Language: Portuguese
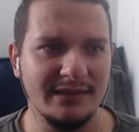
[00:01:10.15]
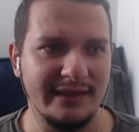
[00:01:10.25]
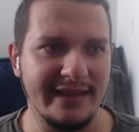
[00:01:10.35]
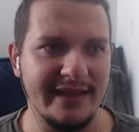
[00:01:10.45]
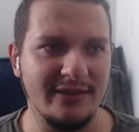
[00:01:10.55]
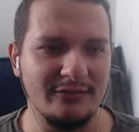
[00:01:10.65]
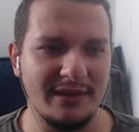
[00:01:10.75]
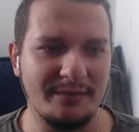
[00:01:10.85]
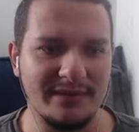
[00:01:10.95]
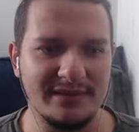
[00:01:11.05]
Cliquei aqui, não
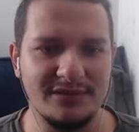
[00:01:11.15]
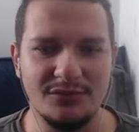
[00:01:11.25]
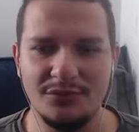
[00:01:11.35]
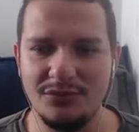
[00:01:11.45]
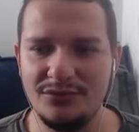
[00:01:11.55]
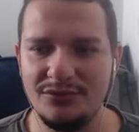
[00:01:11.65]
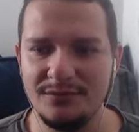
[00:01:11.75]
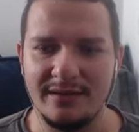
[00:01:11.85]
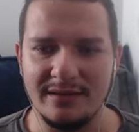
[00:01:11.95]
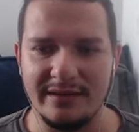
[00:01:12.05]
tem página de
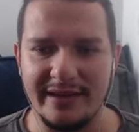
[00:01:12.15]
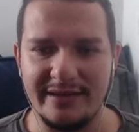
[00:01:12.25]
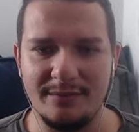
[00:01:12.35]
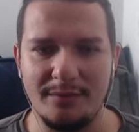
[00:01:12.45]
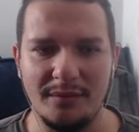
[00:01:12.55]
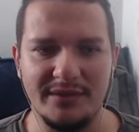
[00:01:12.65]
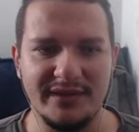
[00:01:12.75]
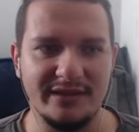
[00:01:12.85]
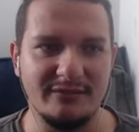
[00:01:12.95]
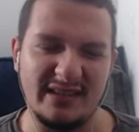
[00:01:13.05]
estúdio. Cliquei em
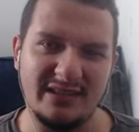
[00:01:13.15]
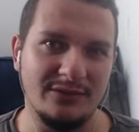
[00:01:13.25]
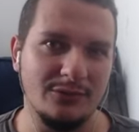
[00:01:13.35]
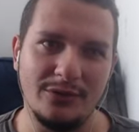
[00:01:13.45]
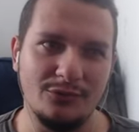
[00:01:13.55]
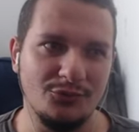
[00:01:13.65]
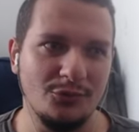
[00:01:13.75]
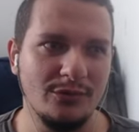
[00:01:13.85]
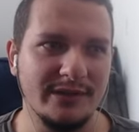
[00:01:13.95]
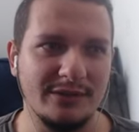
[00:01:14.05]
Publisher, não tem nenhum
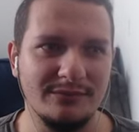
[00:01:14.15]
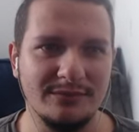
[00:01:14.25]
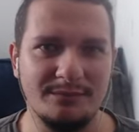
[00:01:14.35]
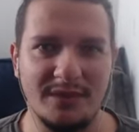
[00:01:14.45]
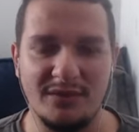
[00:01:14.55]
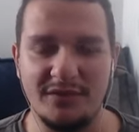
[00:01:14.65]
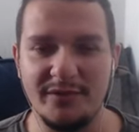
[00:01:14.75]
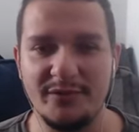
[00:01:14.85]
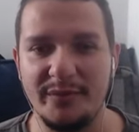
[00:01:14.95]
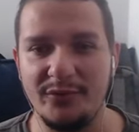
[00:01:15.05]
jogo, então
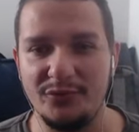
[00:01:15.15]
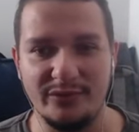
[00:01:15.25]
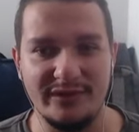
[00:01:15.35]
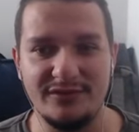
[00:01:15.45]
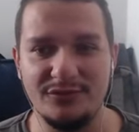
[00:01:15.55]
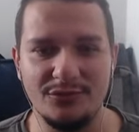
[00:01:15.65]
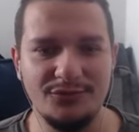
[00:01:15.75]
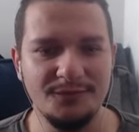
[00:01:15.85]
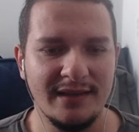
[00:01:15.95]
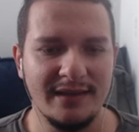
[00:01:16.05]
provavelmente o primeiro jogo desse
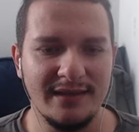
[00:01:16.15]
estúdio.